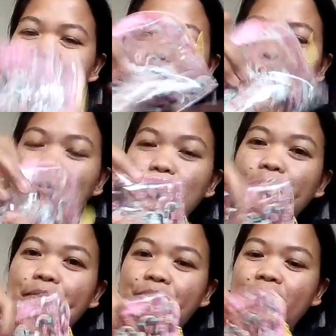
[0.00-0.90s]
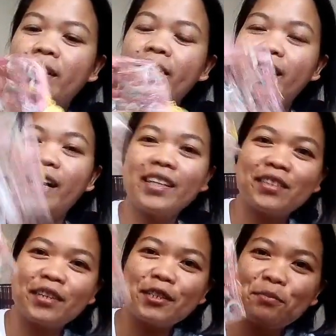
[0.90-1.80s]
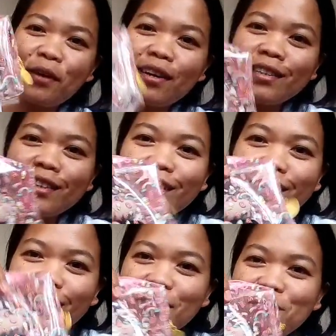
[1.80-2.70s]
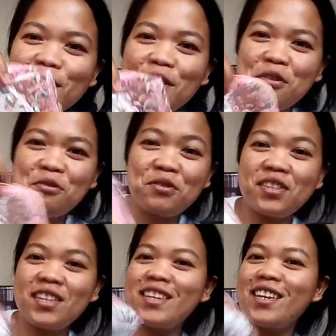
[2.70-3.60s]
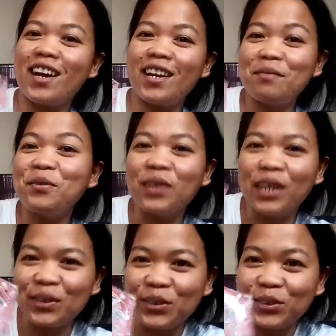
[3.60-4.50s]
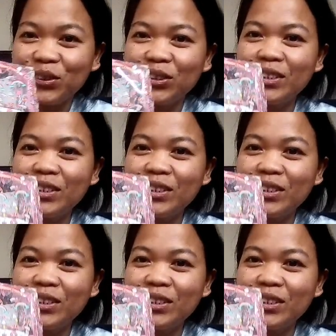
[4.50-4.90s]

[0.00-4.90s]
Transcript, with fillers: kaso, kahit transparent ang gagamitin nyo, hindi nila alam kung ano yun.